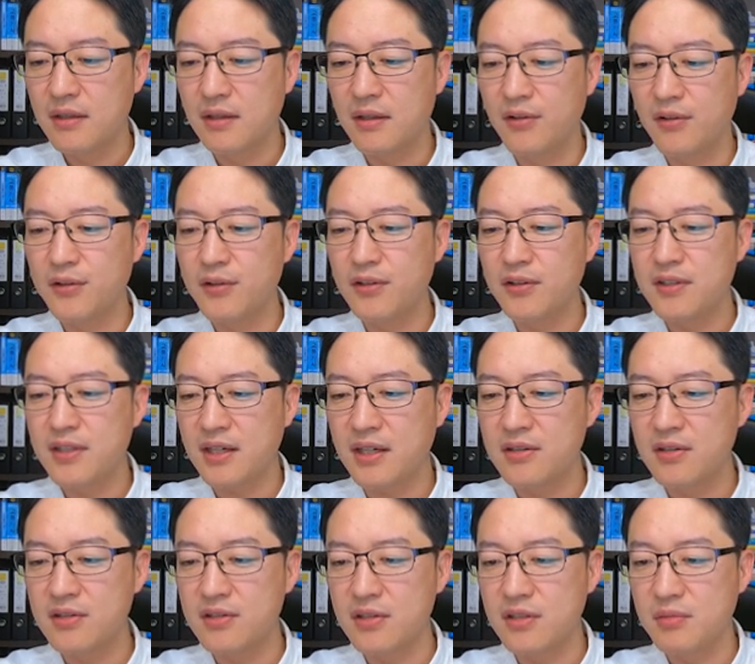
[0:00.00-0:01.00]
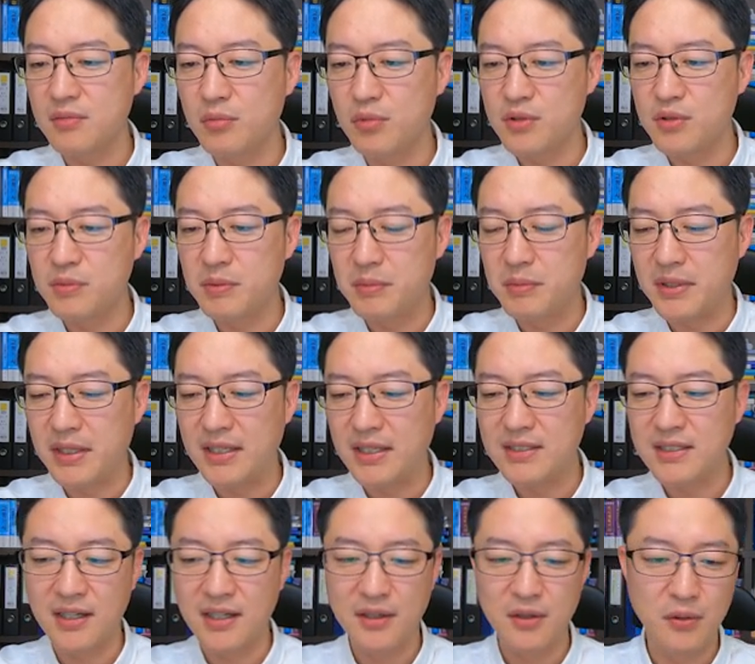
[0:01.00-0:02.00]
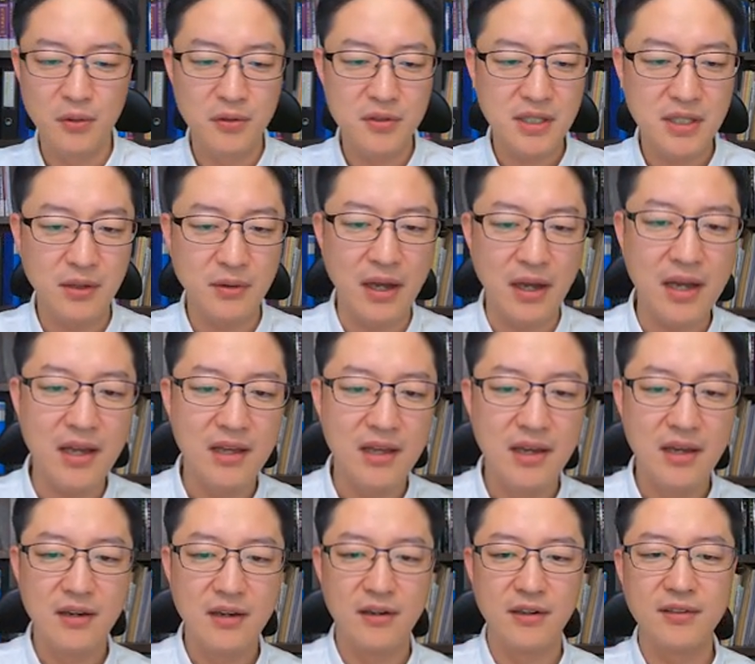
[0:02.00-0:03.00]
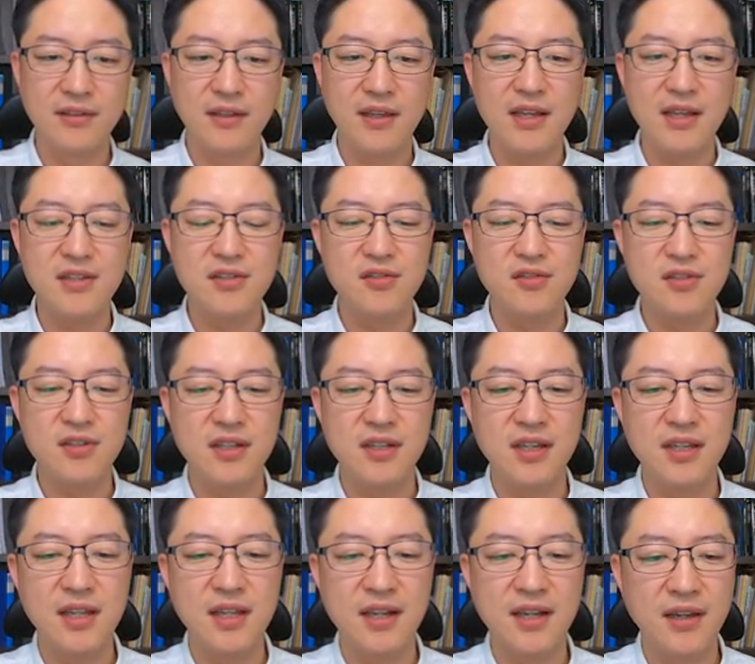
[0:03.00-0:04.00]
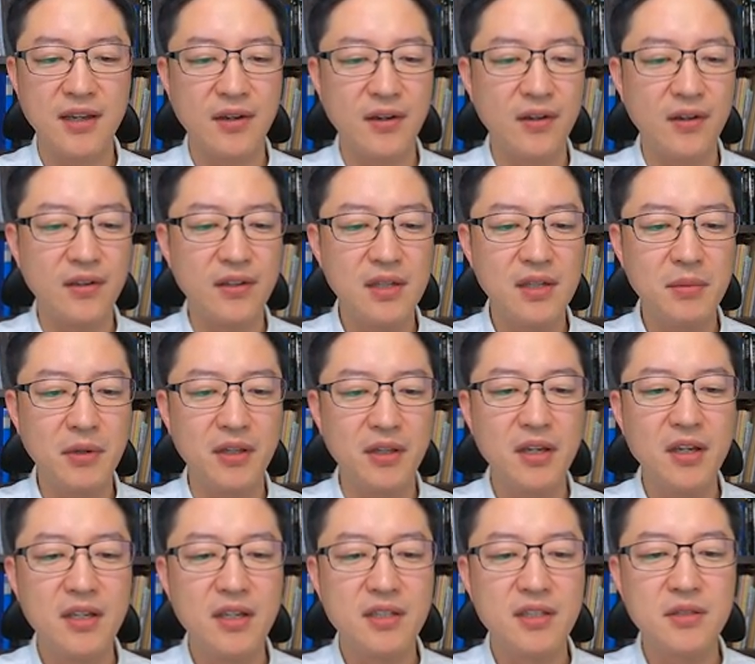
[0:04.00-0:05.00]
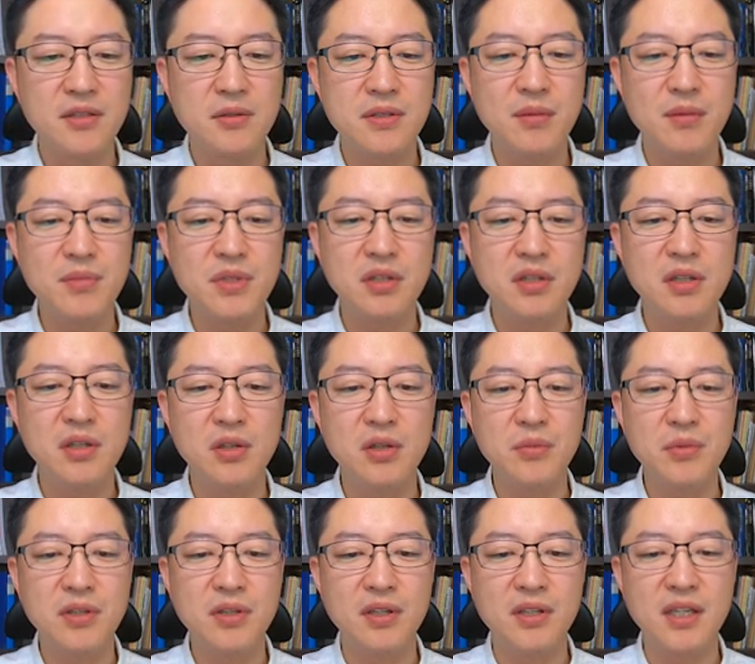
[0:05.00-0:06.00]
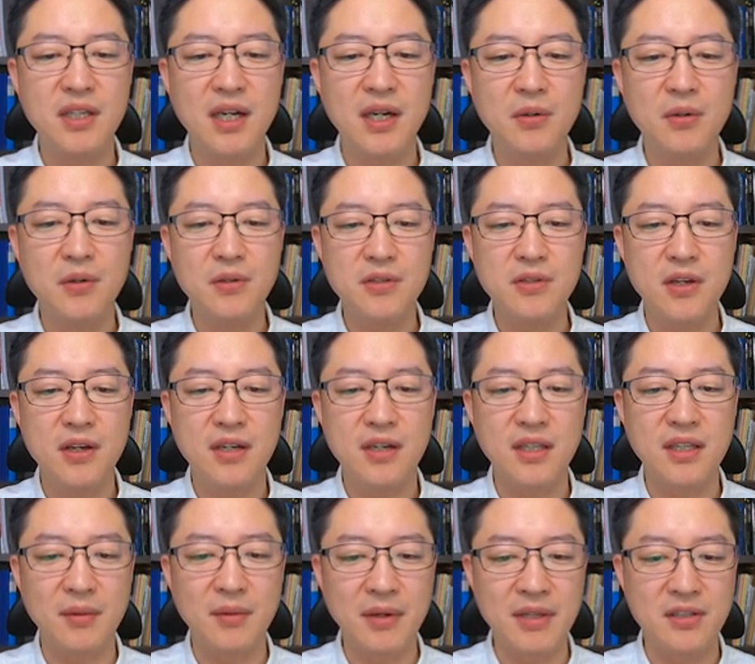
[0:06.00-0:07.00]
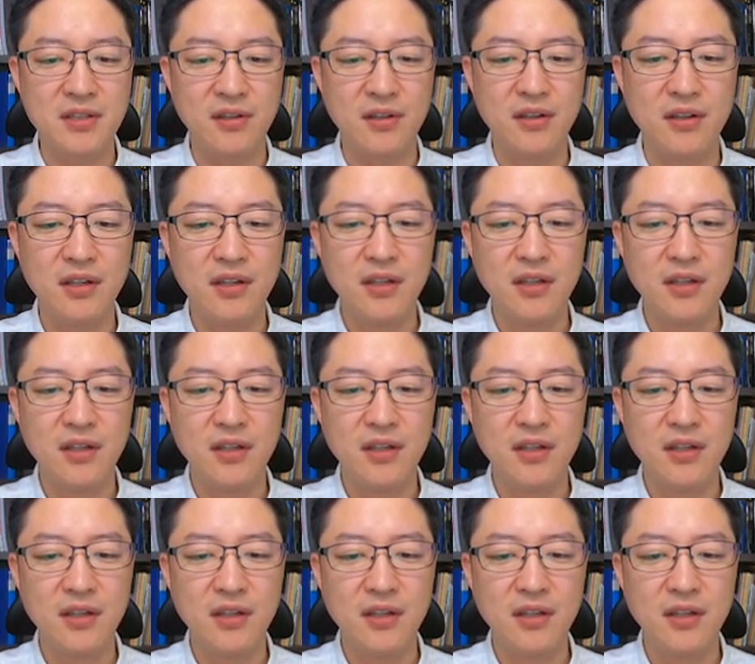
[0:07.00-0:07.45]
예, 언덕이 딱 젖어 있는 모습입니다. 자, 요런 상황 어떻게 안전운전 해야 될까요? 일 번 시속 삼십 킬로미터 이하로 서행을 한다. 맞죠?